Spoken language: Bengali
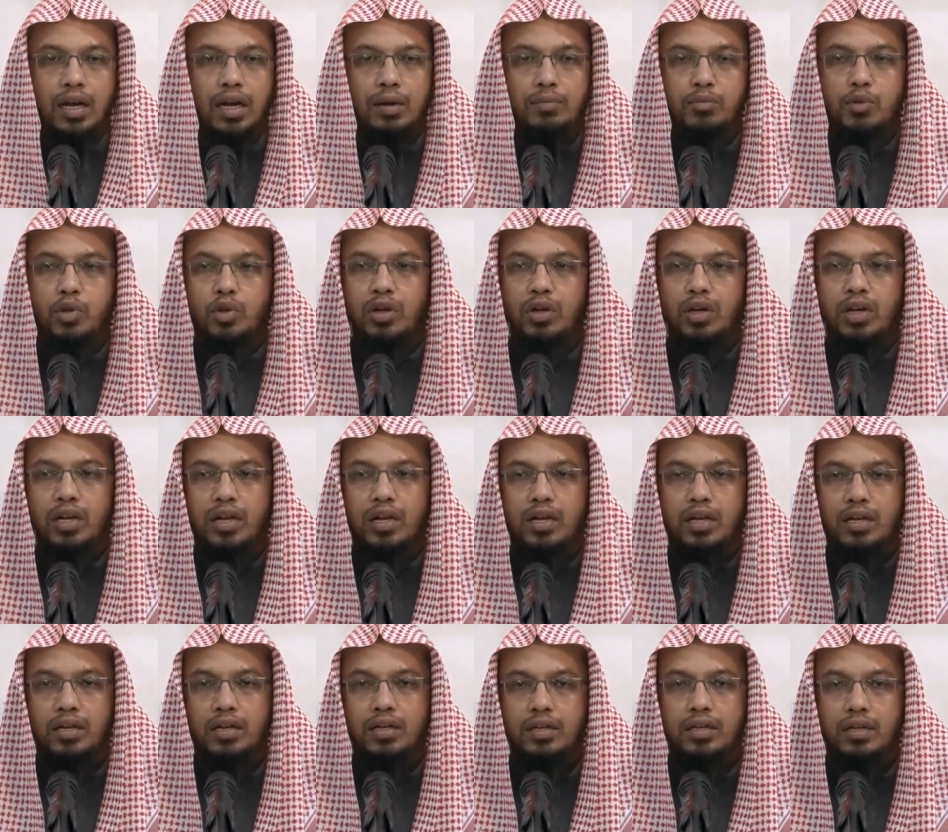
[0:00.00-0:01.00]

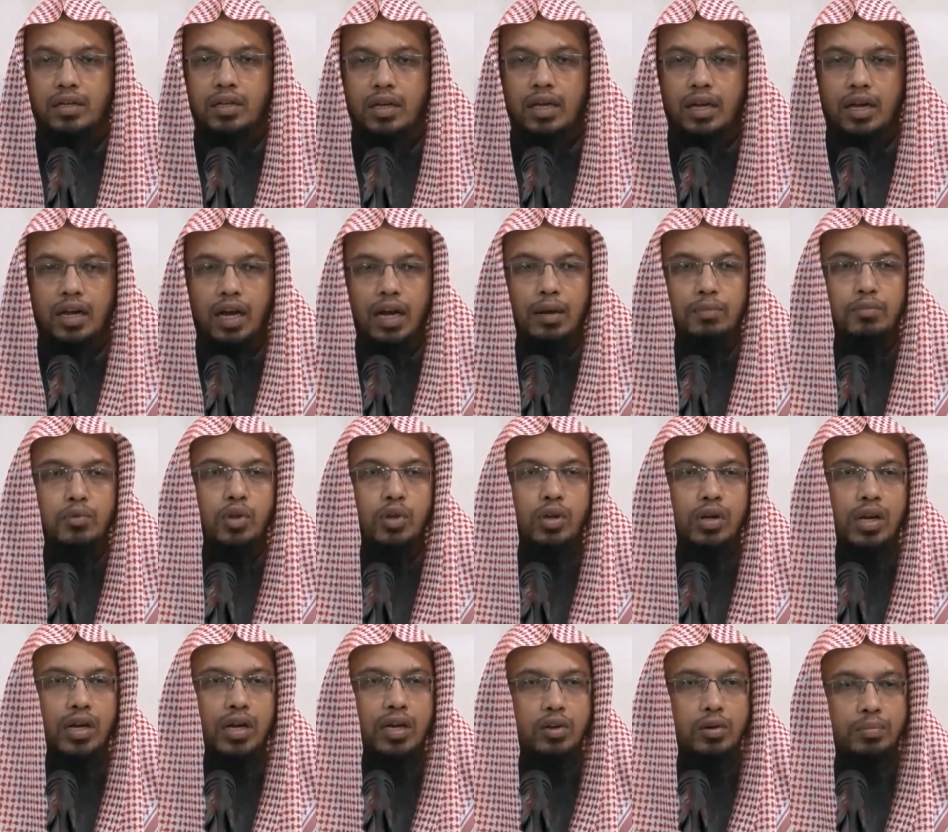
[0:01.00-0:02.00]
আলহামদুলিল্লাহ
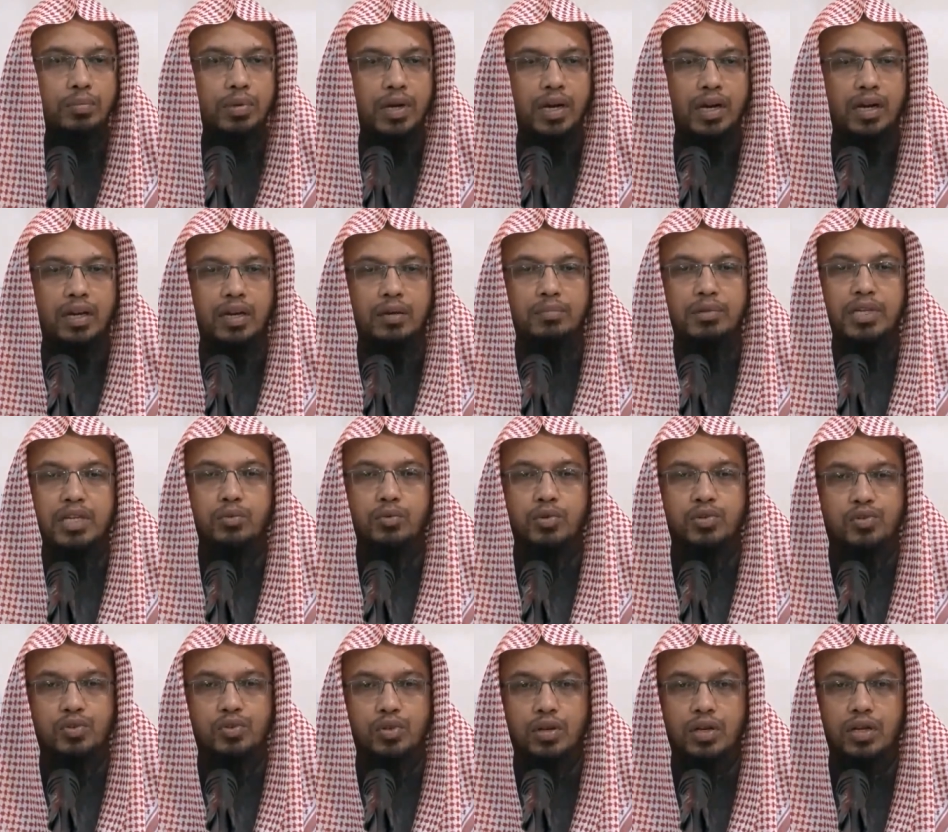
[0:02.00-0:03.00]
আলহামদুলিল্লাহ রবিল আলমিন
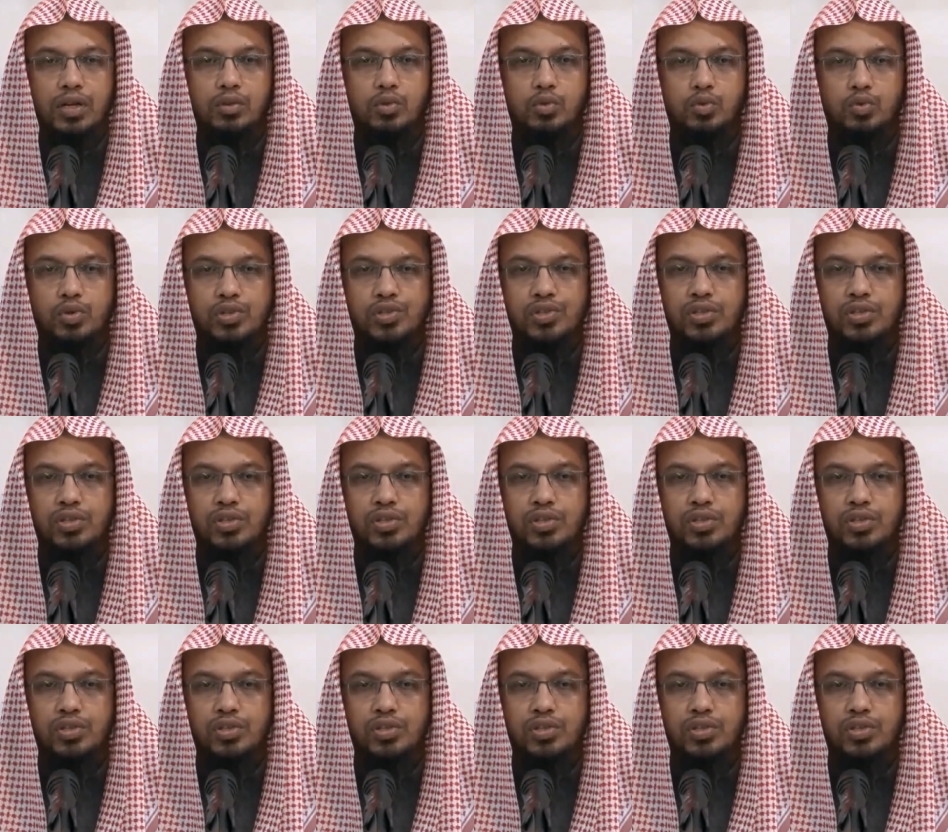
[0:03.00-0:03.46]
ওসলাত